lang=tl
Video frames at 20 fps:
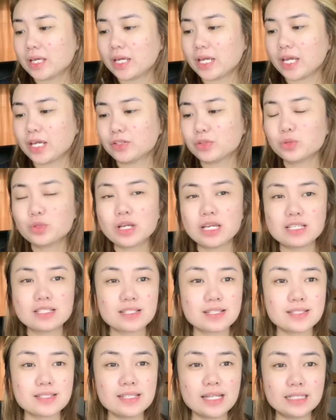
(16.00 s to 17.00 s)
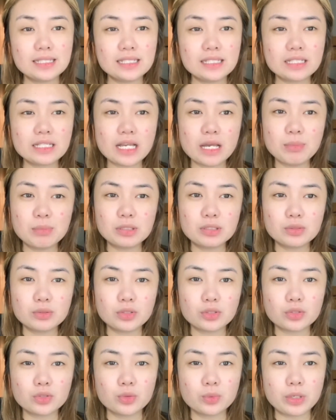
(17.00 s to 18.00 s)
Ito guys, kasi dati nagamit ko
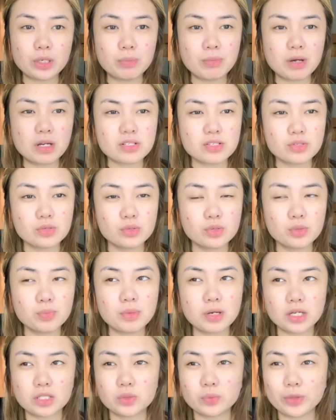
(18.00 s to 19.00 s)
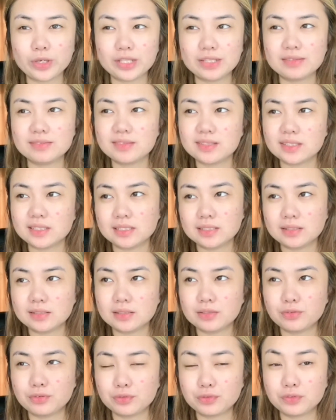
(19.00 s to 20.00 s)
na to way back siguro mga
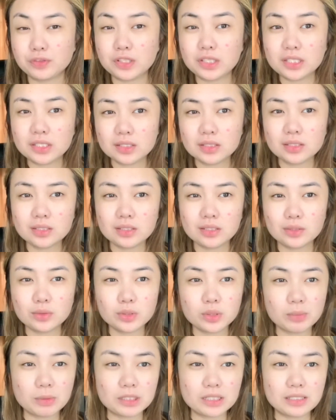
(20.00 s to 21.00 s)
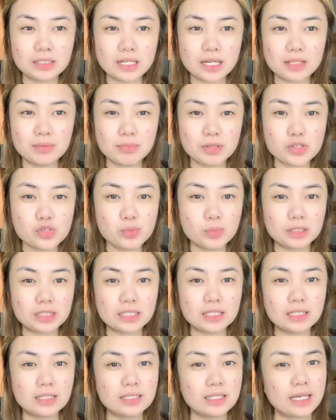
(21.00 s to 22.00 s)
2015 hindi ko na matandaan, medyo
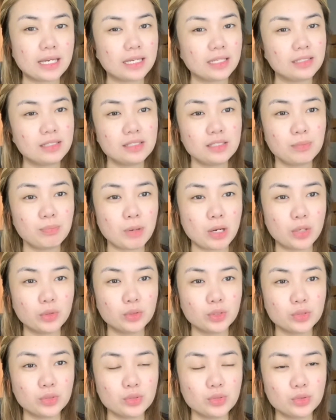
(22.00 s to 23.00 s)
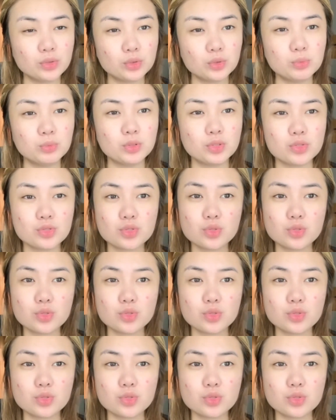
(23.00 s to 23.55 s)
matagal na and hindi pa ako nag-YouTube noon.